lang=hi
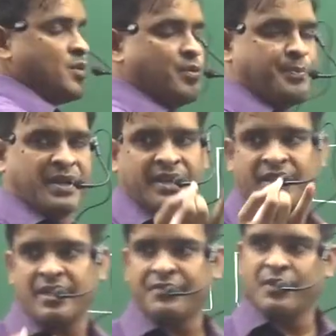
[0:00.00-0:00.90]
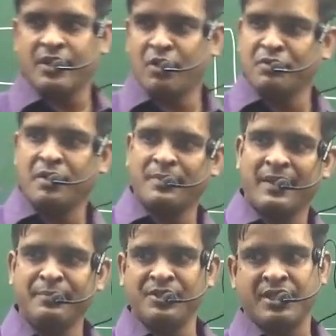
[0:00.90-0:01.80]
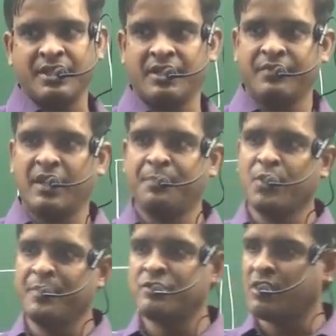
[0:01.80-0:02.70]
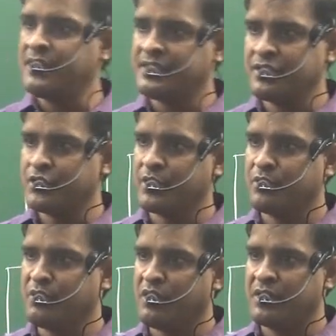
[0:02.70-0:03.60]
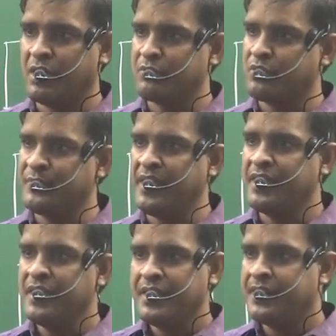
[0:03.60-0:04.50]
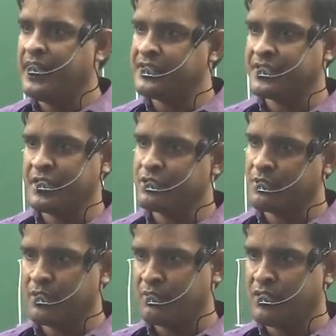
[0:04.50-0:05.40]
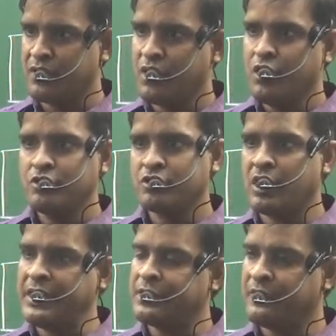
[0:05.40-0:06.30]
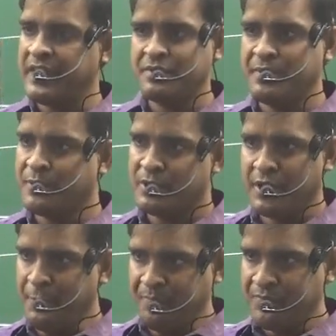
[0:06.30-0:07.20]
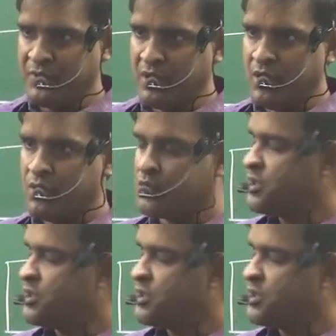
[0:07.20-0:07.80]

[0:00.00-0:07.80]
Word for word: ऊपर की तरफ और डाउन का मतलब नीचे की तरफ अप को मैं सॉलिड से शो करूँगा और डाउन को मैं डैश से शो करूँगा सॉलिड को वेज भी बोलते हैं तो